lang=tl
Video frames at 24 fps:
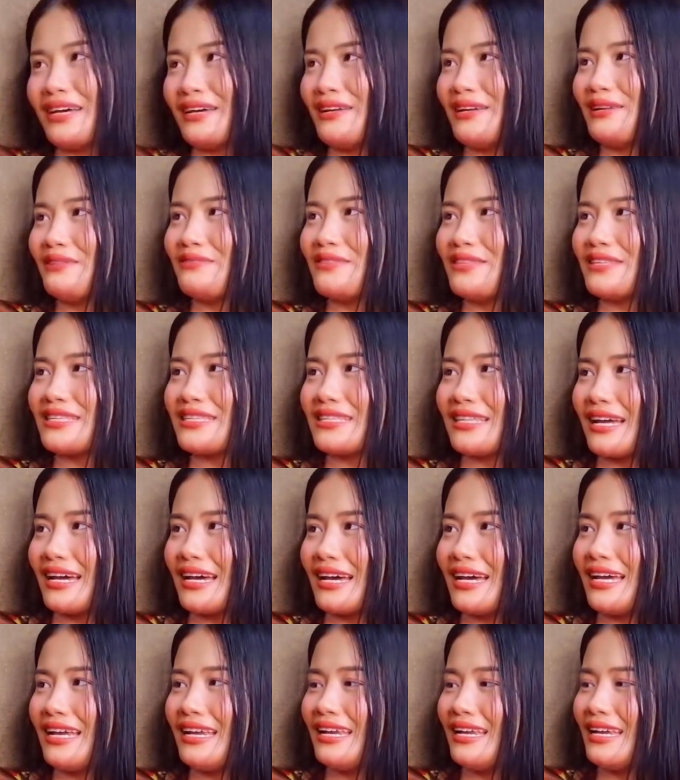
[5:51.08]
I love the
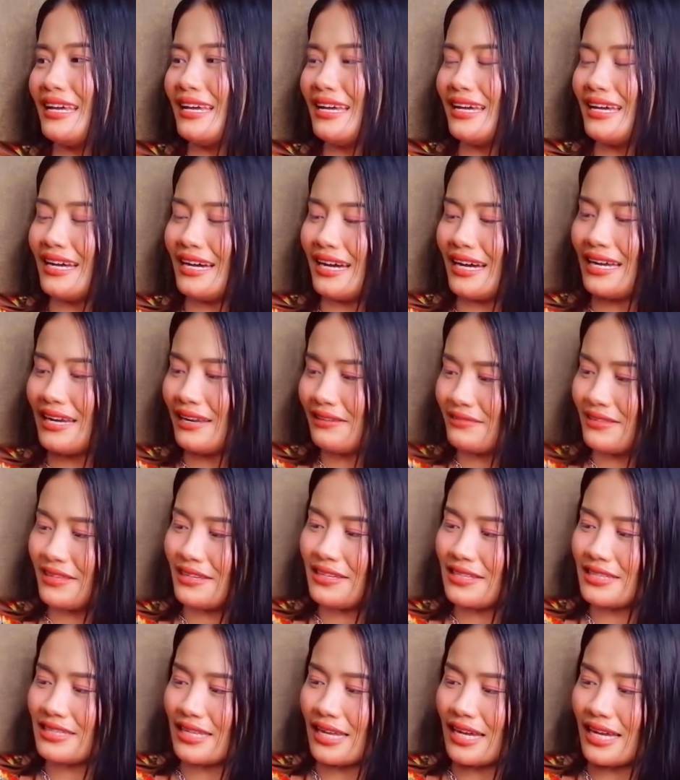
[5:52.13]
style. I love the
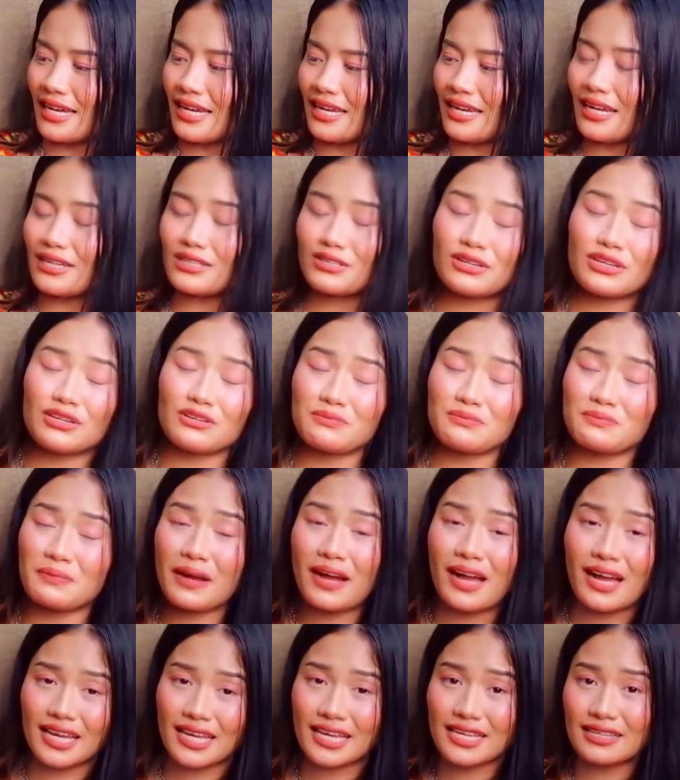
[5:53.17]
design. Actually, nung
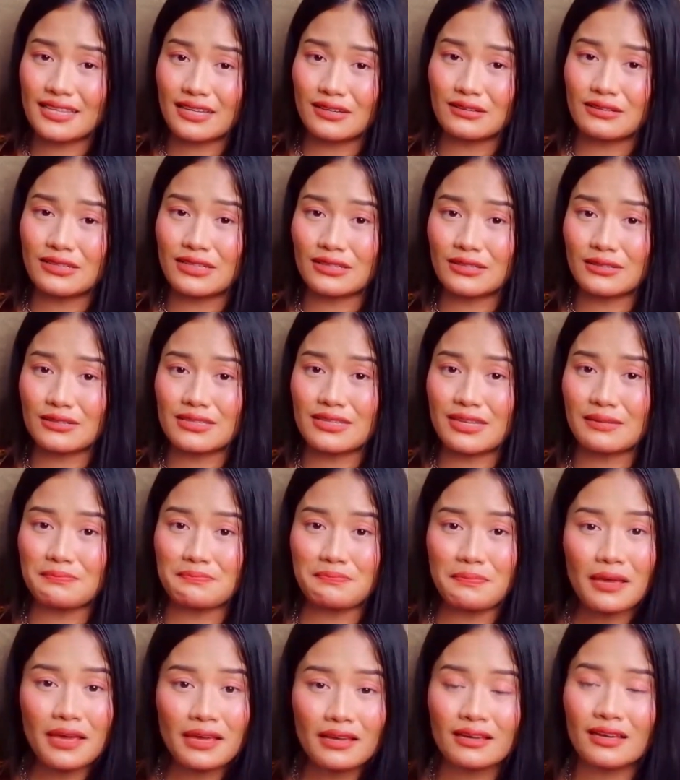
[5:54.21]
pagkakita ko nito sa
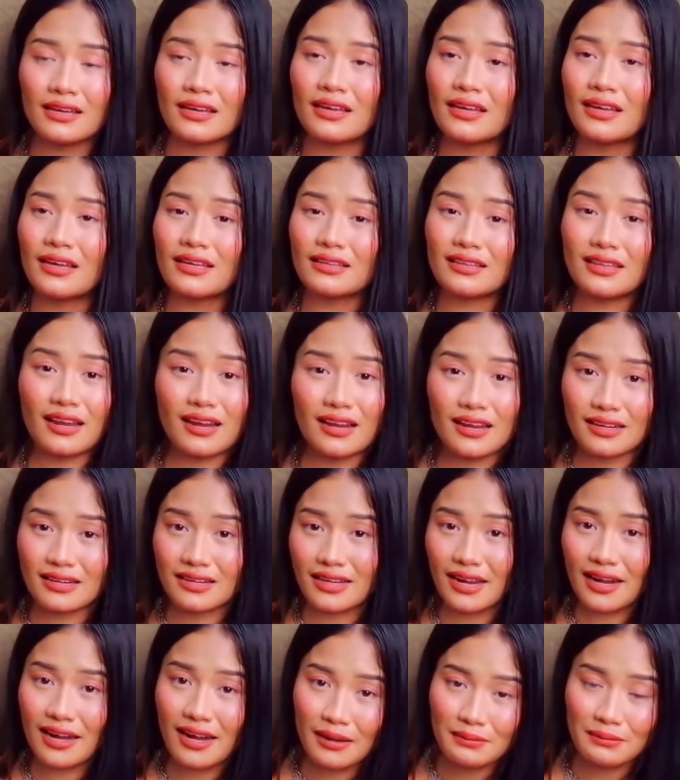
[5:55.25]
pic, talagang
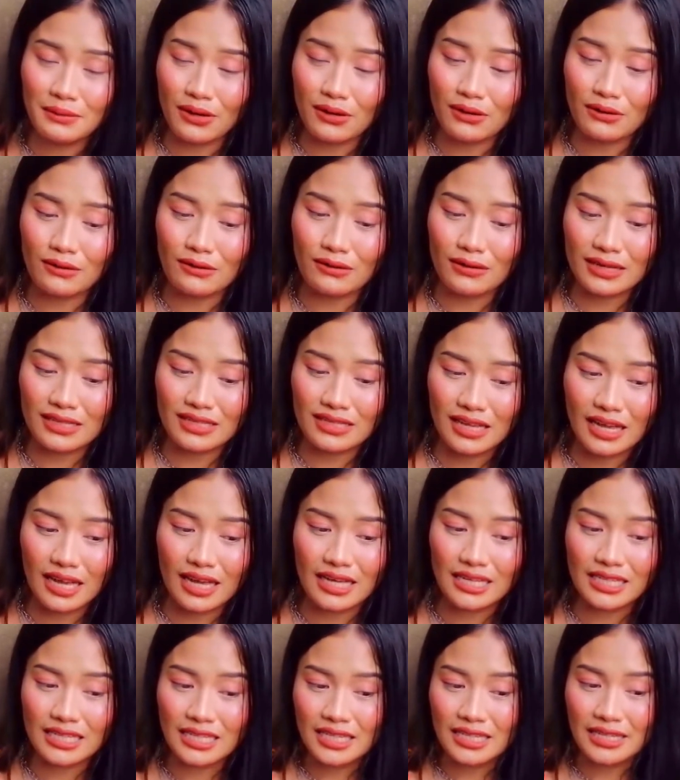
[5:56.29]
na-inlove ako
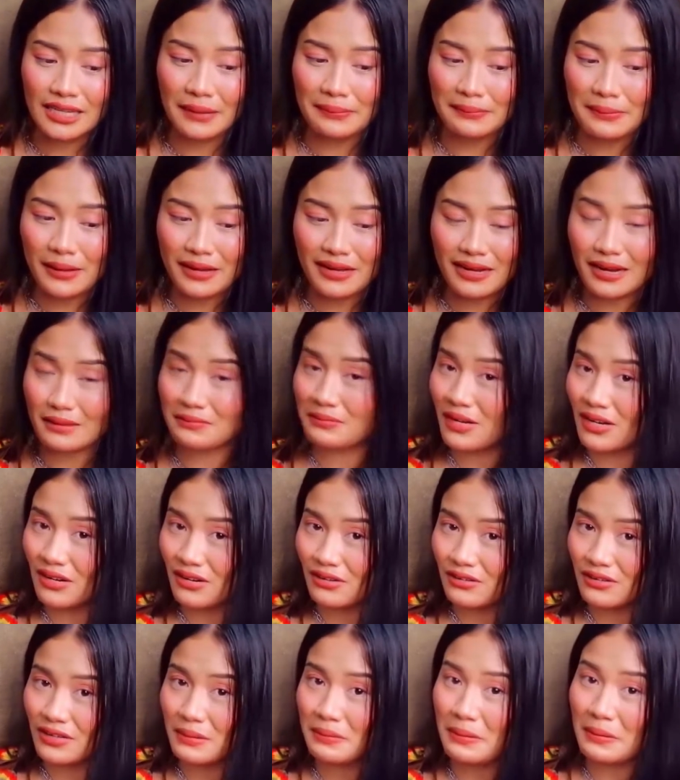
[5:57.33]
kaya napag-grab
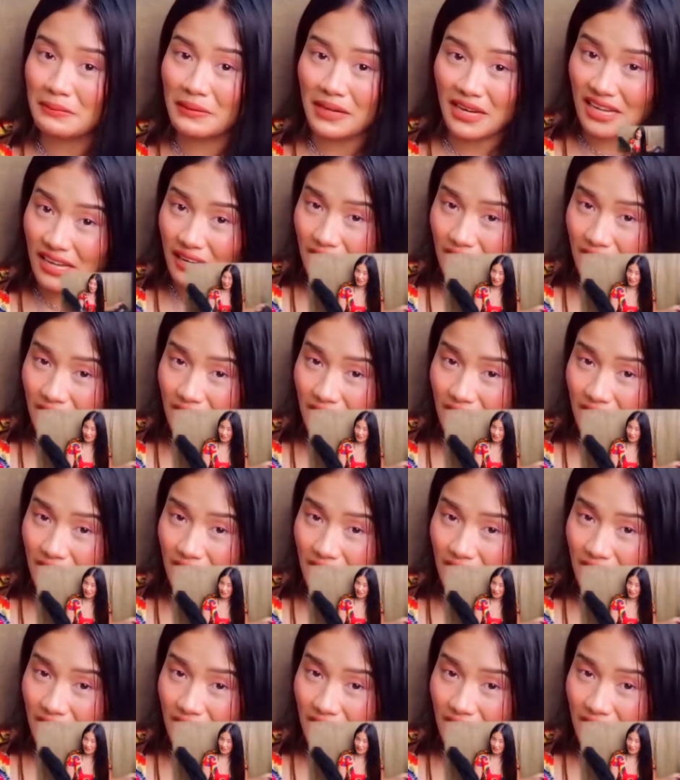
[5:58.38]
ako, napabili